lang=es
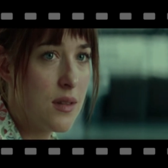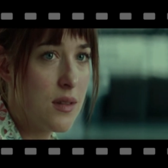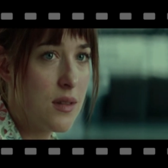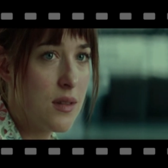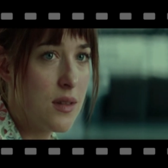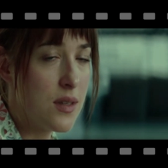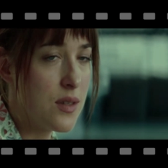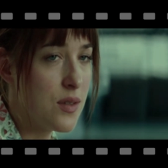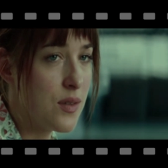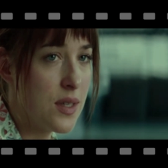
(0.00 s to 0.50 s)

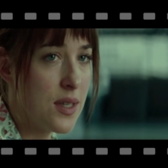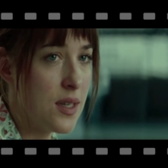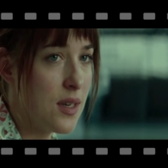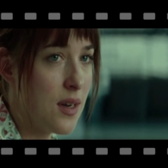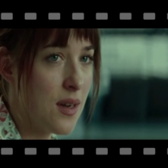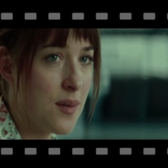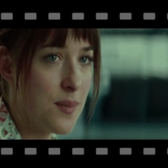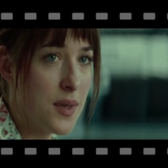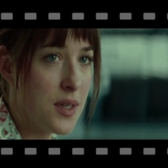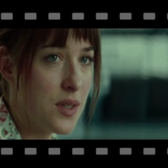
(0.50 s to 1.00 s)
Creo que no
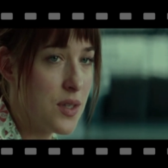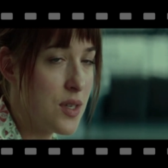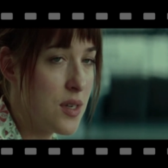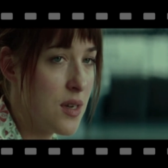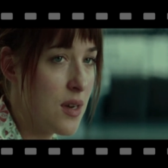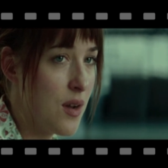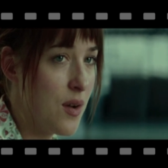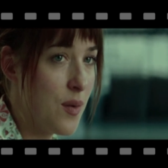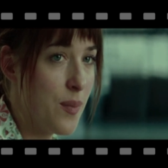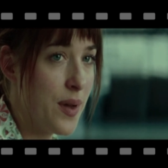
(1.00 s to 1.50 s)
hay mucho que
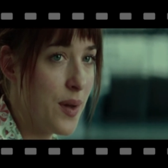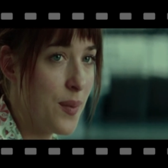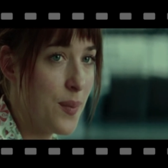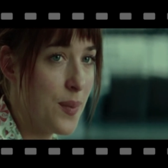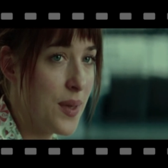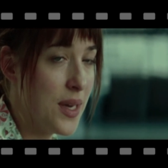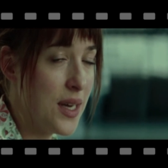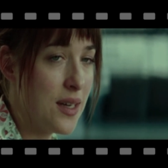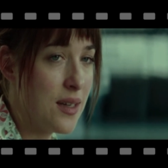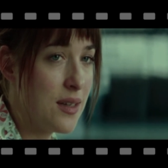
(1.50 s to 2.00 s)
saber
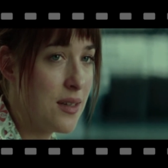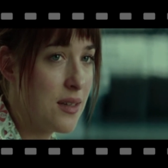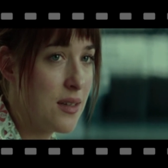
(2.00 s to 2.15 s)
sobre mí.